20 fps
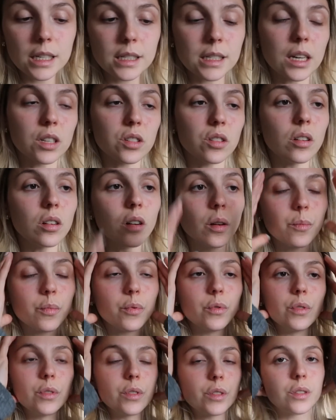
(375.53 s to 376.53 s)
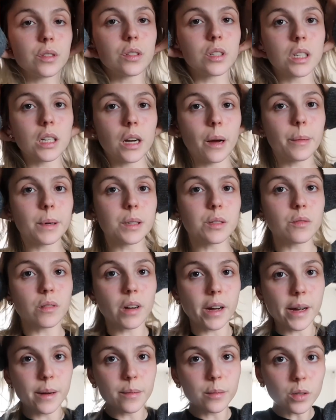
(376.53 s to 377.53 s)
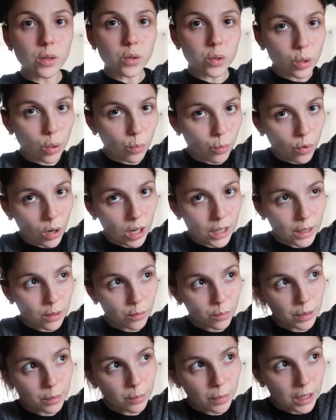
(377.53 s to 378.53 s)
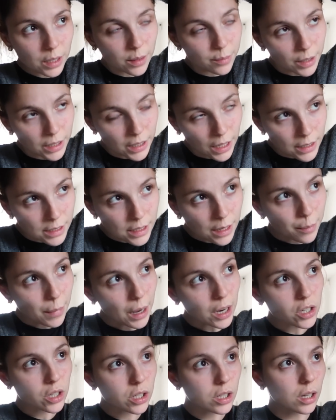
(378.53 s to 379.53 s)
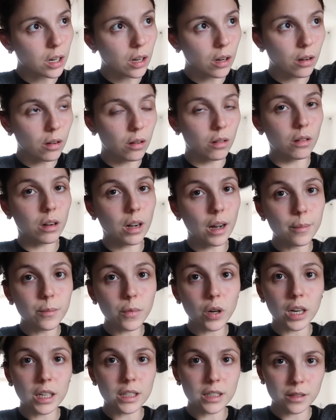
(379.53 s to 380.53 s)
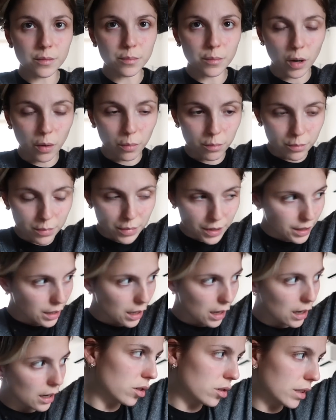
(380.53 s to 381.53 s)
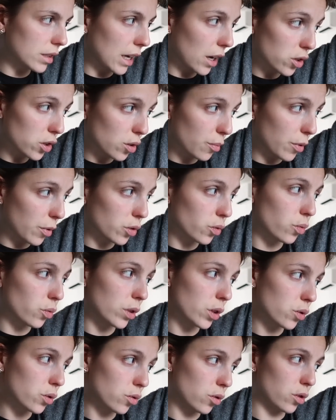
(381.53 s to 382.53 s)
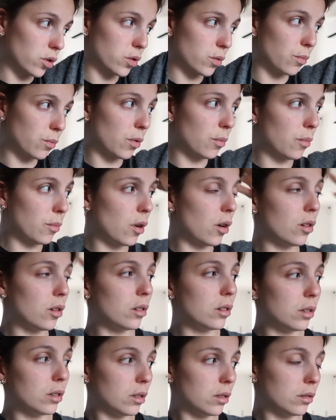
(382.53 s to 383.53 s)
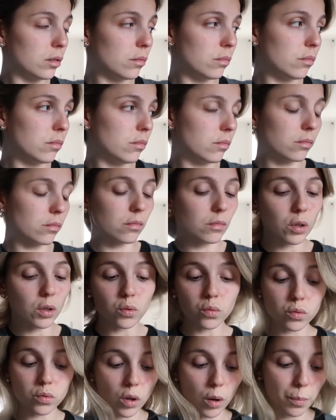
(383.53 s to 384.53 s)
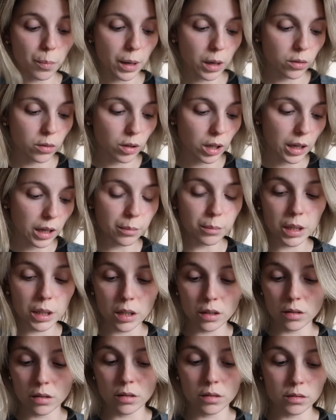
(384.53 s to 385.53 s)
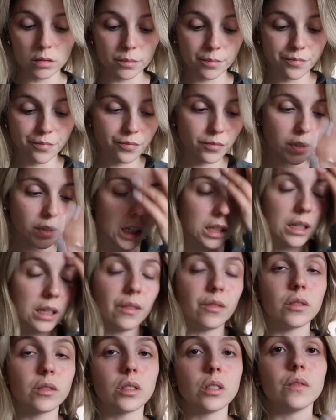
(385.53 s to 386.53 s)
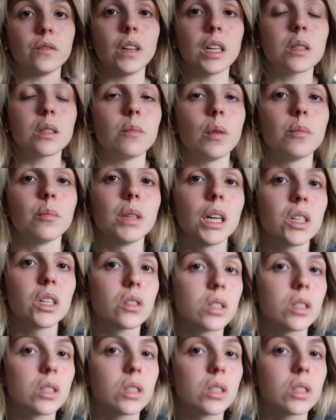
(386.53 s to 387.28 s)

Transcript: Sachant qu'en plus, j'ai l'impression quand même que sur moi, les compléments alimentaires, ça marche euh, quand même relativement bien. D'ailleurs, j'en prends tous les jours en ce moment. Euh, je vous en reparlerai, mais euh, ça fonctionne vachement bien.